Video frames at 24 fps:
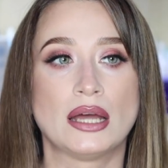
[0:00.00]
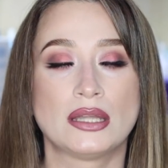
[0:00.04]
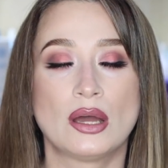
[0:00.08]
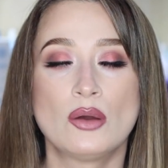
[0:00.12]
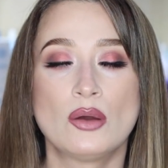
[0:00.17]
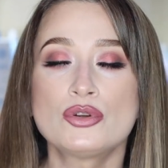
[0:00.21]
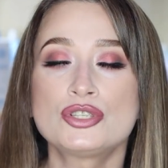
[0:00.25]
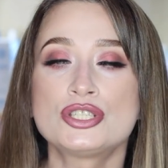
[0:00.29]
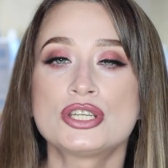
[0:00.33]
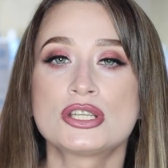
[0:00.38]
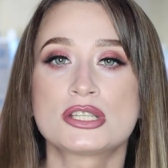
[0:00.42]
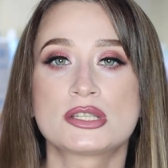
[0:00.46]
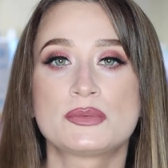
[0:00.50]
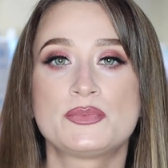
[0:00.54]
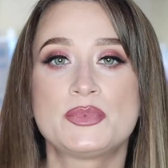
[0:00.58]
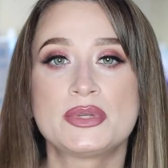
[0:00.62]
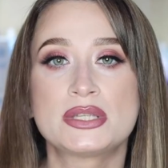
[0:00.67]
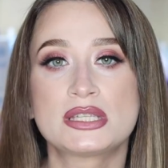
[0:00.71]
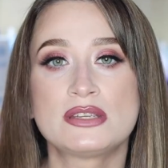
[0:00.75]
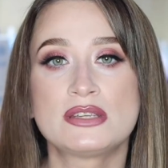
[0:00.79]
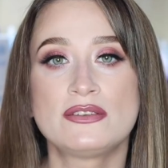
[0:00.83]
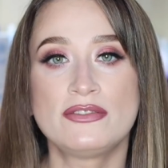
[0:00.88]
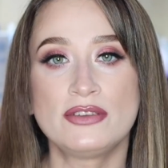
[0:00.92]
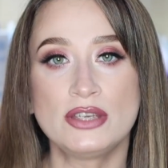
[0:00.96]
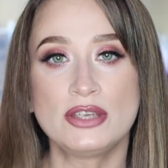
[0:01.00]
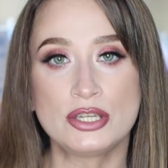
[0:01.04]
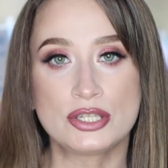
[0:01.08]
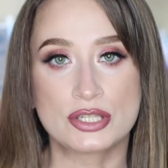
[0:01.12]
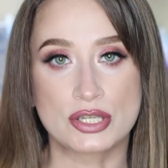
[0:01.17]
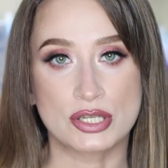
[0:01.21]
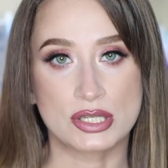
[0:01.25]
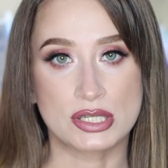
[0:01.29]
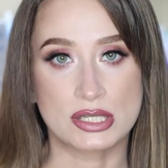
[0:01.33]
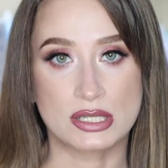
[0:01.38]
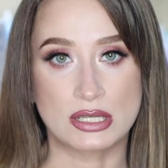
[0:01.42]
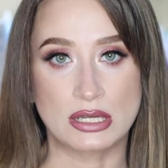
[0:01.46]
она очень
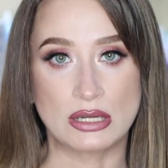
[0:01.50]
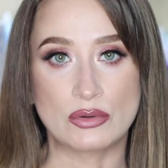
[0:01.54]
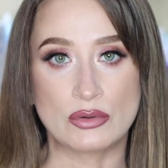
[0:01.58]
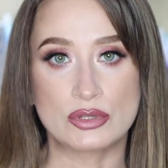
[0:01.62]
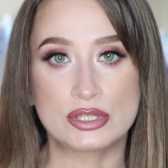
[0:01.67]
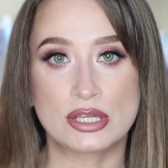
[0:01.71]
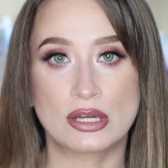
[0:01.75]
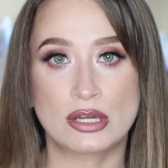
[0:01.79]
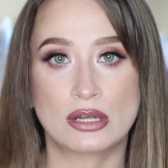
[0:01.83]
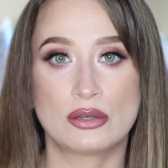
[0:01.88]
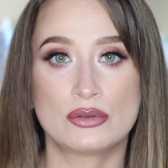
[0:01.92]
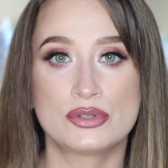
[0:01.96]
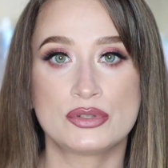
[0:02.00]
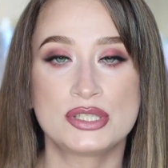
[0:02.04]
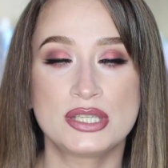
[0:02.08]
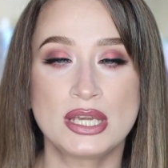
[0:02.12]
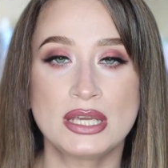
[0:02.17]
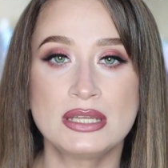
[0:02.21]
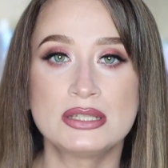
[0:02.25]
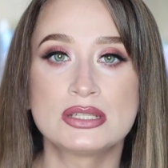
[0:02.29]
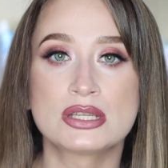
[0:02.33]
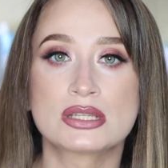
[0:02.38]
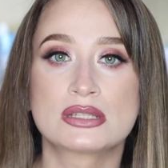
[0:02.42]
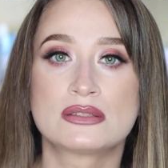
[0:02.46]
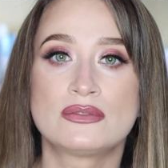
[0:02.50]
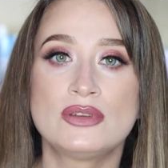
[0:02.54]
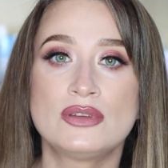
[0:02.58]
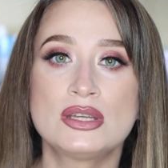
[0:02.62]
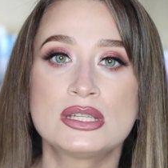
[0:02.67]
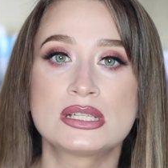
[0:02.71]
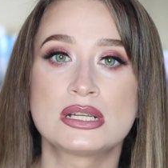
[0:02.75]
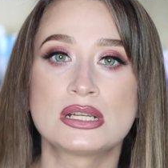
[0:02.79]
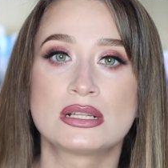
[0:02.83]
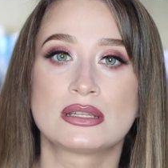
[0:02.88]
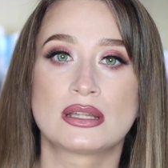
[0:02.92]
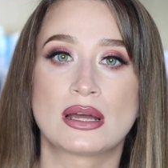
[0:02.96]
специфическая. У этих людей
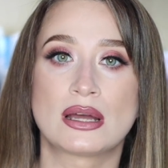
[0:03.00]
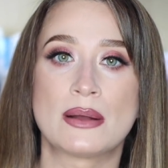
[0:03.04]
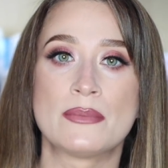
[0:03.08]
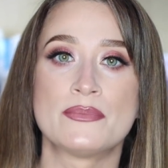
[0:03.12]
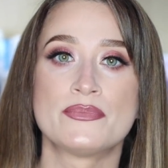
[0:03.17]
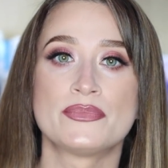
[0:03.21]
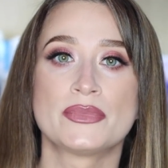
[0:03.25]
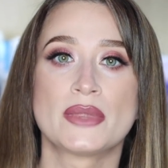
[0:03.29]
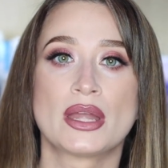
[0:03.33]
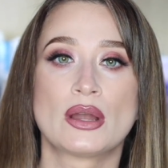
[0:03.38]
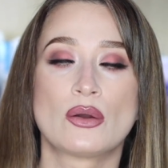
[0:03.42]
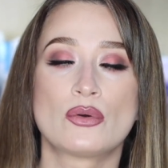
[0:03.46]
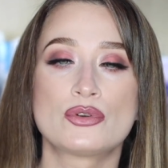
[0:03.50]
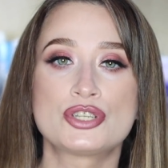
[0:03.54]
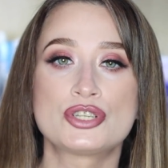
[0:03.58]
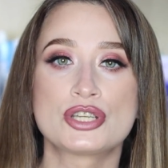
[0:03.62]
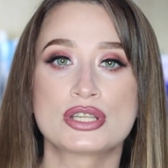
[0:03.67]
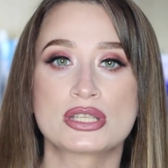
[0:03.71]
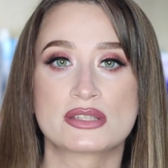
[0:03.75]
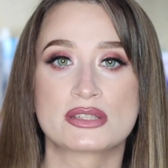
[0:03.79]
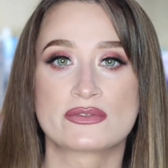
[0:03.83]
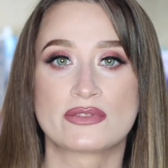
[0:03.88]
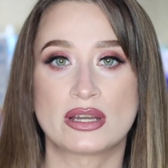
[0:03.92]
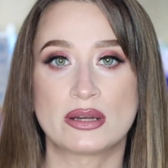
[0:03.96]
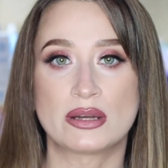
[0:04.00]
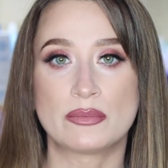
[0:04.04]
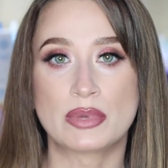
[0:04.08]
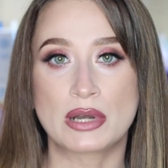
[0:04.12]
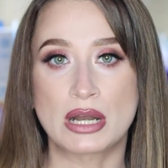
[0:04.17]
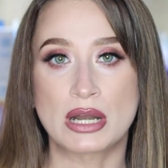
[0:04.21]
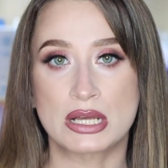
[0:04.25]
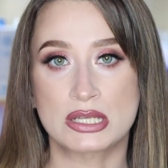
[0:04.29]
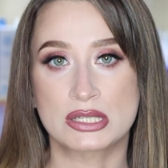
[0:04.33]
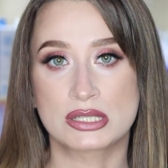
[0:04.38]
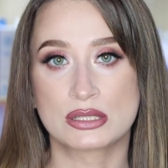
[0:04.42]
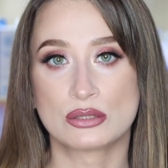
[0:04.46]
действительно очень
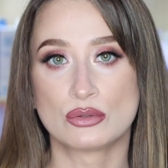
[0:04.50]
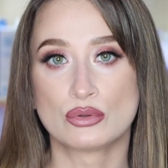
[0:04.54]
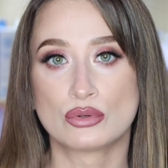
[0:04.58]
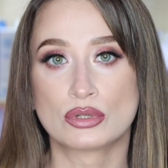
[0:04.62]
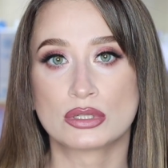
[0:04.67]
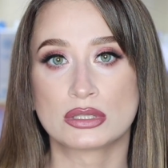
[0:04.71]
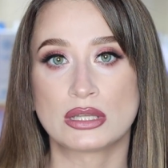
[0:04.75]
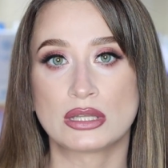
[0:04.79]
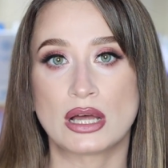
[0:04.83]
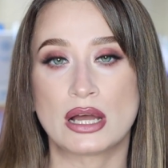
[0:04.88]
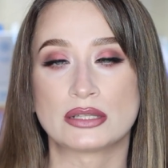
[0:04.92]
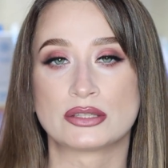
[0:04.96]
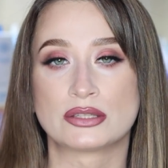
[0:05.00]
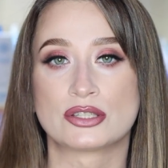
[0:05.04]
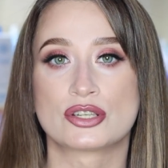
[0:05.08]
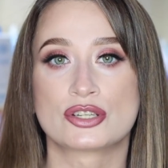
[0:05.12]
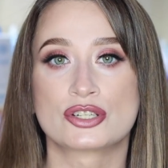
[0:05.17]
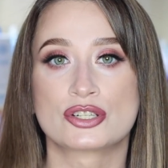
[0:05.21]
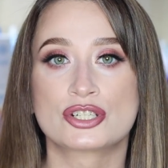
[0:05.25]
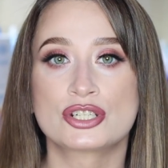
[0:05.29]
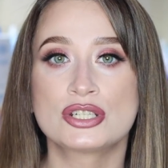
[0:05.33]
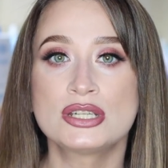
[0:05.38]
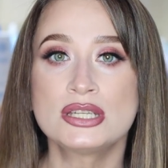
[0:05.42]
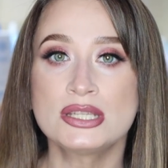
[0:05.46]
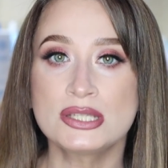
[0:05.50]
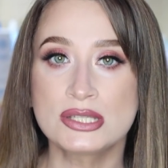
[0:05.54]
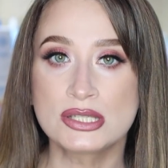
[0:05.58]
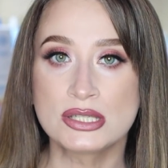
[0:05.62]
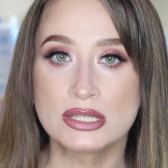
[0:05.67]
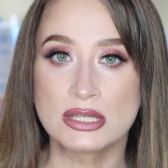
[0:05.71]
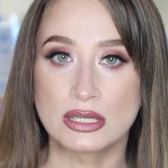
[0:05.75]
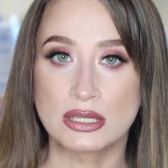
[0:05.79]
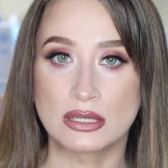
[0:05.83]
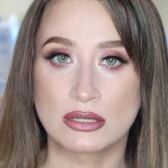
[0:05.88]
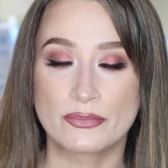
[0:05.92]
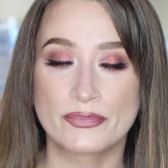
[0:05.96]
своеобразный уклад
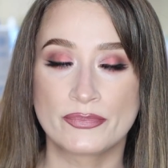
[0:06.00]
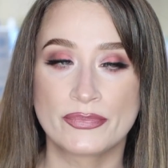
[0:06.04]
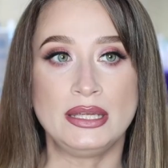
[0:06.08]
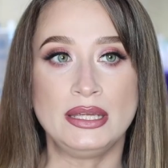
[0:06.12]
жизни.